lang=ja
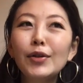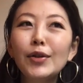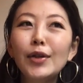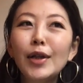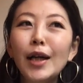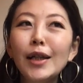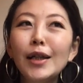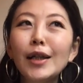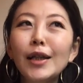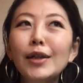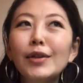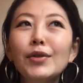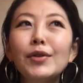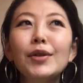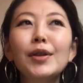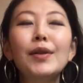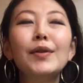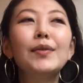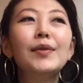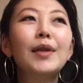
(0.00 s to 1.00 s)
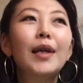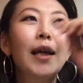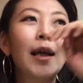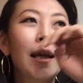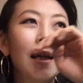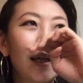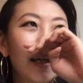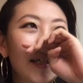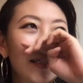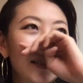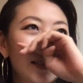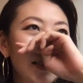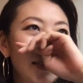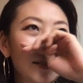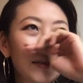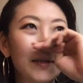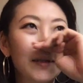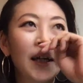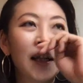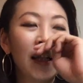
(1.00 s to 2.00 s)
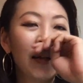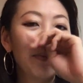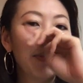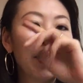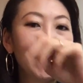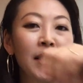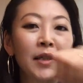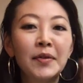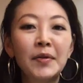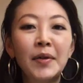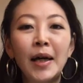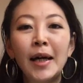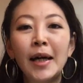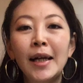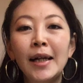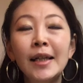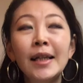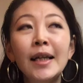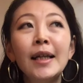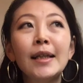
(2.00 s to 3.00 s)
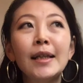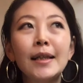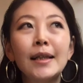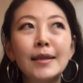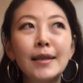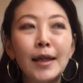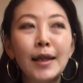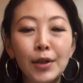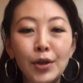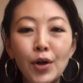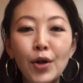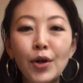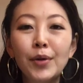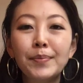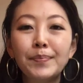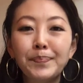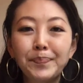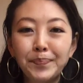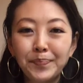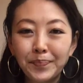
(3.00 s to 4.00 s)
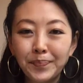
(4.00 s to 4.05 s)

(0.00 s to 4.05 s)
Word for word: 何がどんな風に変化していくかね、全くわからないですけど、